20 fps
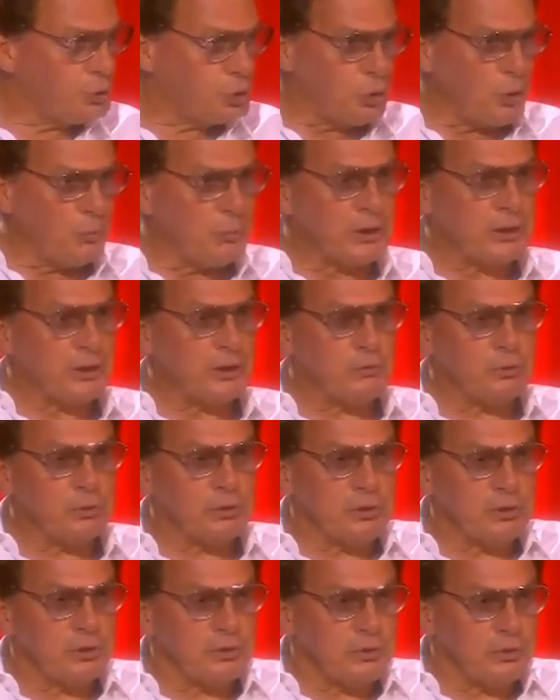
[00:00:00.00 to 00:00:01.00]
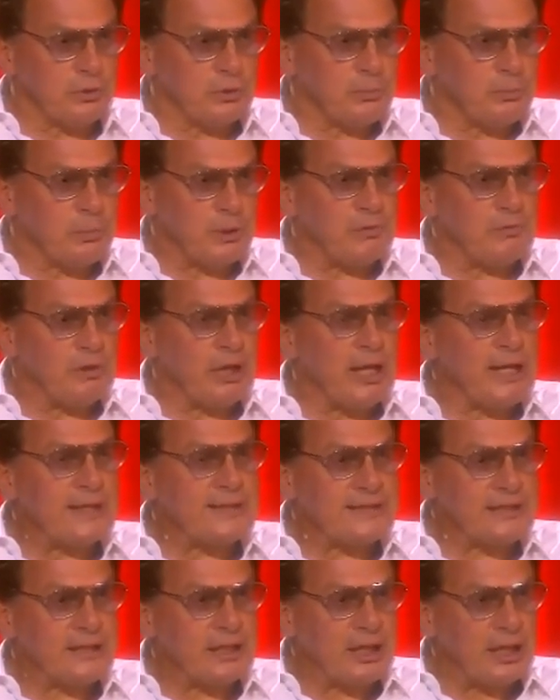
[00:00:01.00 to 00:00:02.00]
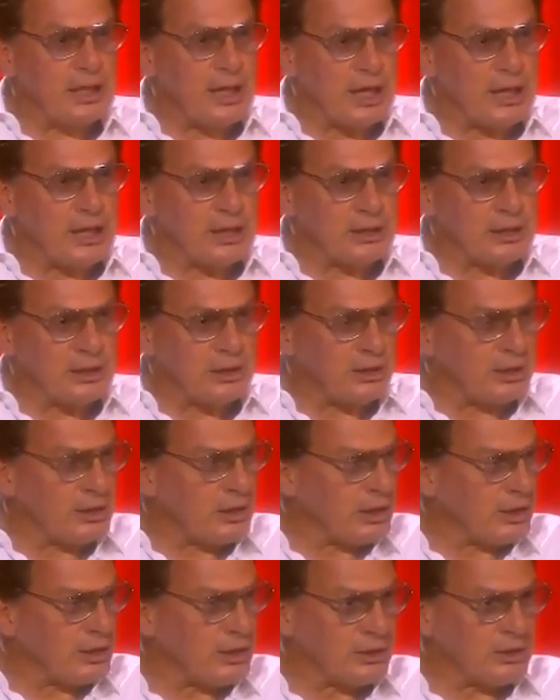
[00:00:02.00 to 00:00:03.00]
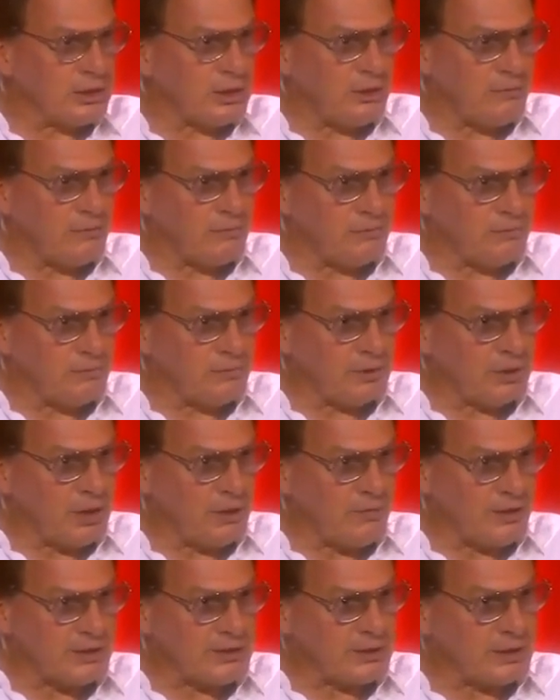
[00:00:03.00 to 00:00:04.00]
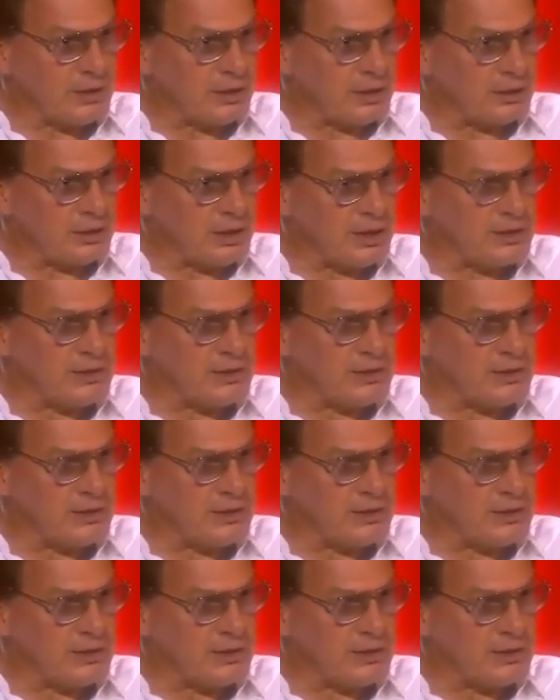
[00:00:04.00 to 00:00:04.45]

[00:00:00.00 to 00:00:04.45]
в чем это вот э, проявляется и как это на, на вас-то